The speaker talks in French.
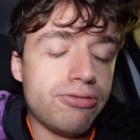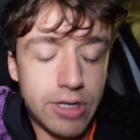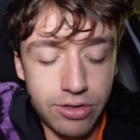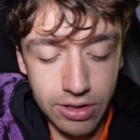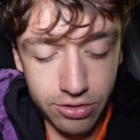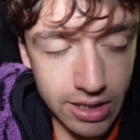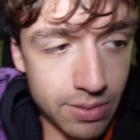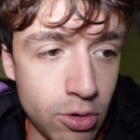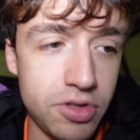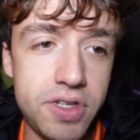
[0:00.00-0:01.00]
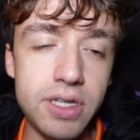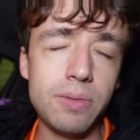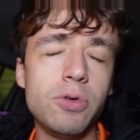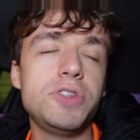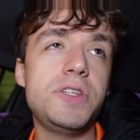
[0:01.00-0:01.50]
attends, attends, oh Amandine,
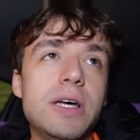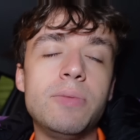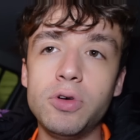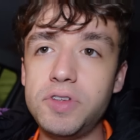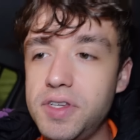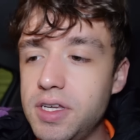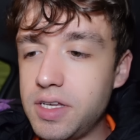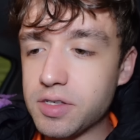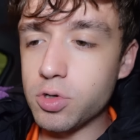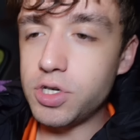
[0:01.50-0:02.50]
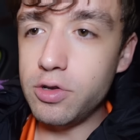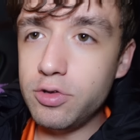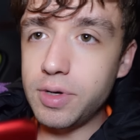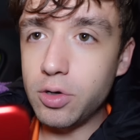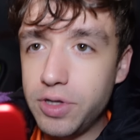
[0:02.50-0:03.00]
Amandine, Amandine, est-ce que j'ai le
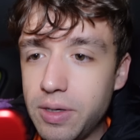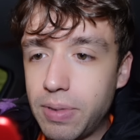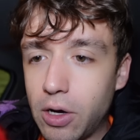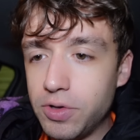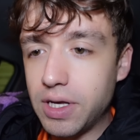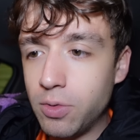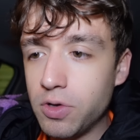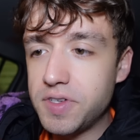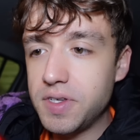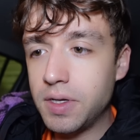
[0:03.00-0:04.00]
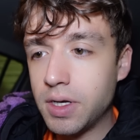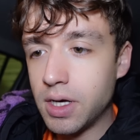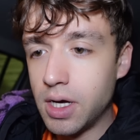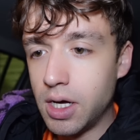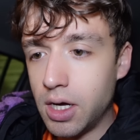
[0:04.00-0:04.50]
numéro des parents d'Amandine
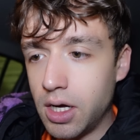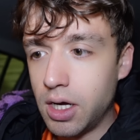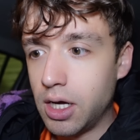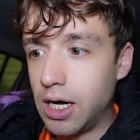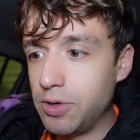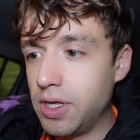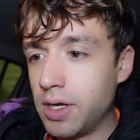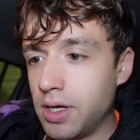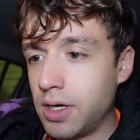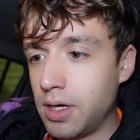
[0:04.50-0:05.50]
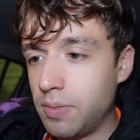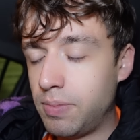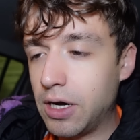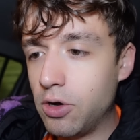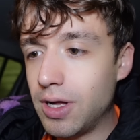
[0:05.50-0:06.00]
Ah oui,
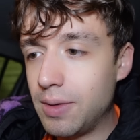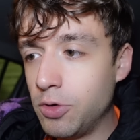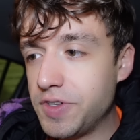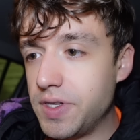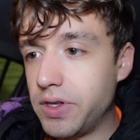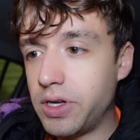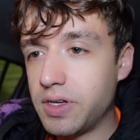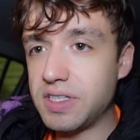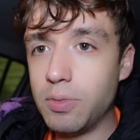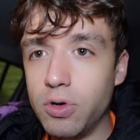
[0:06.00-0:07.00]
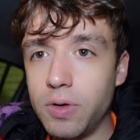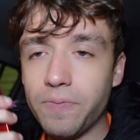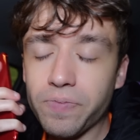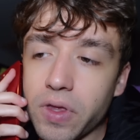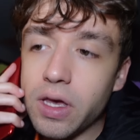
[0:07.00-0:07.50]
parents Amandine, c'est bon.
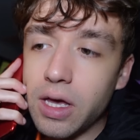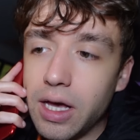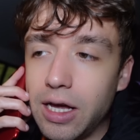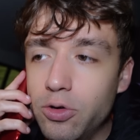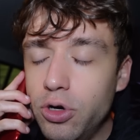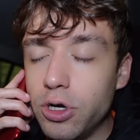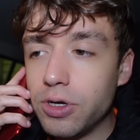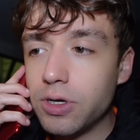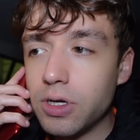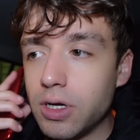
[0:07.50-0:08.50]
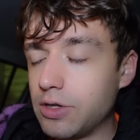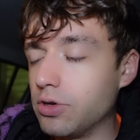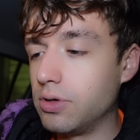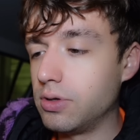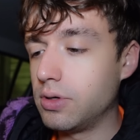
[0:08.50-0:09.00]
Ah, allô
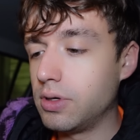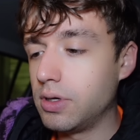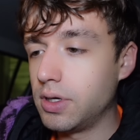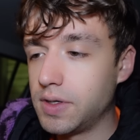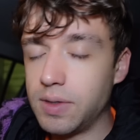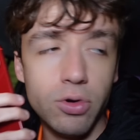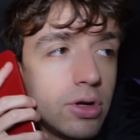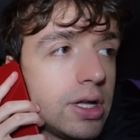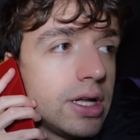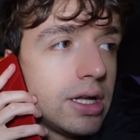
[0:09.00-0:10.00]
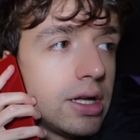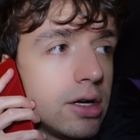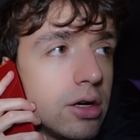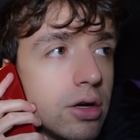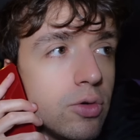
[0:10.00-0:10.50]
Attends, c'est bon.
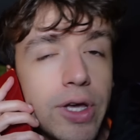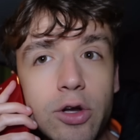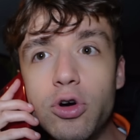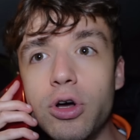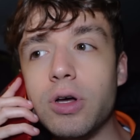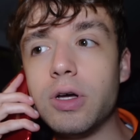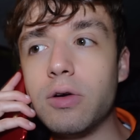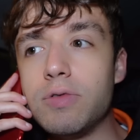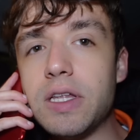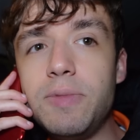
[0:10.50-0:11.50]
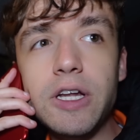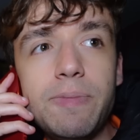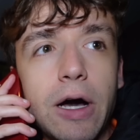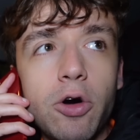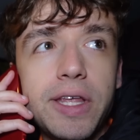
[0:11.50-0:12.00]
Oui, allô Vous êtes bien les
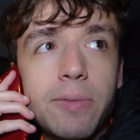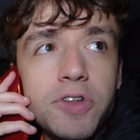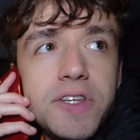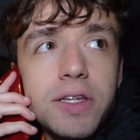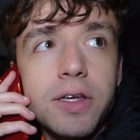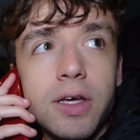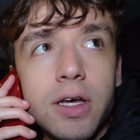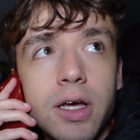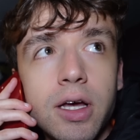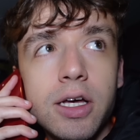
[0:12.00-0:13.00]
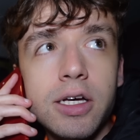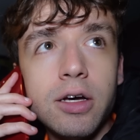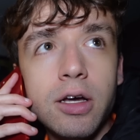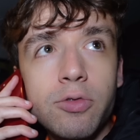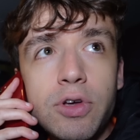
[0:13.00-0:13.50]
parents d'Amandine
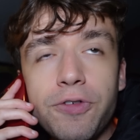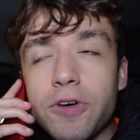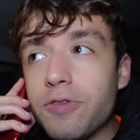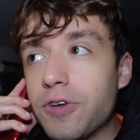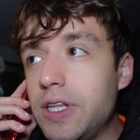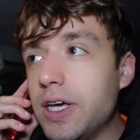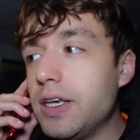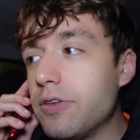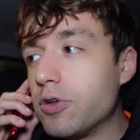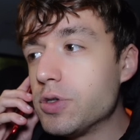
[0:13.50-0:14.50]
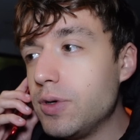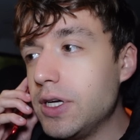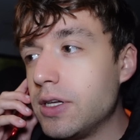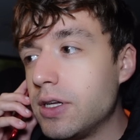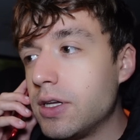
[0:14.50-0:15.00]
Oui, Frédéric et François